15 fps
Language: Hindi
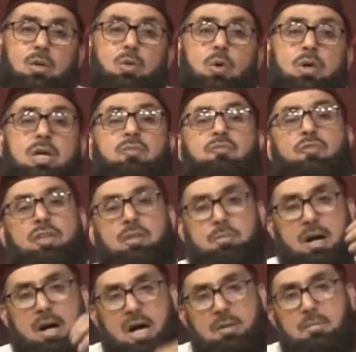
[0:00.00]
कोई इफ़त
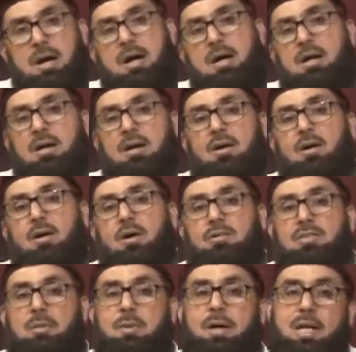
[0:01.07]
आब आए और
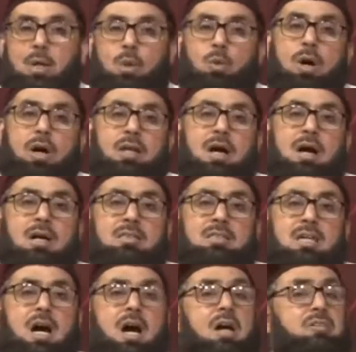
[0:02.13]
ज़माने को अखलाक
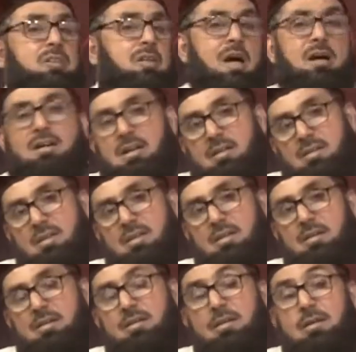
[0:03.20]
से आशना कर दे
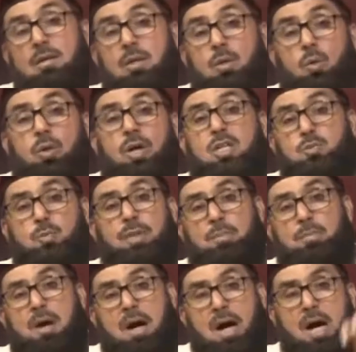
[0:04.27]
कोई अज़मत
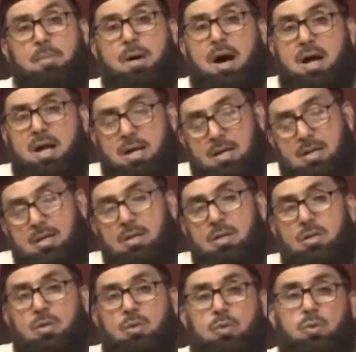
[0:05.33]
आब आए
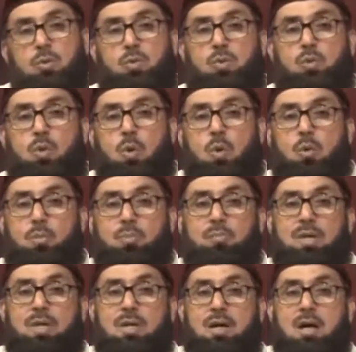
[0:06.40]
जो
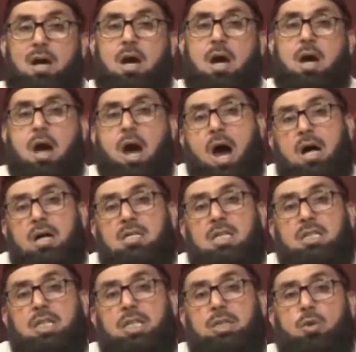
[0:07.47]
खाक
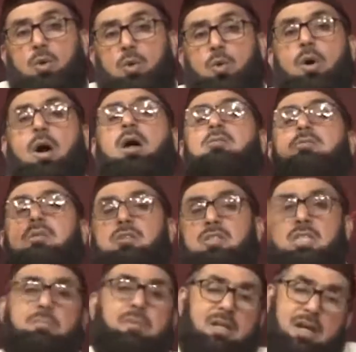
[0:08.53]
नशीनों को अरश
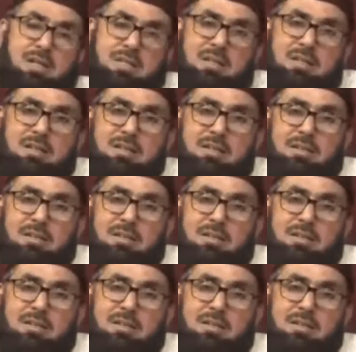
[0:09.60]
नशी बना दे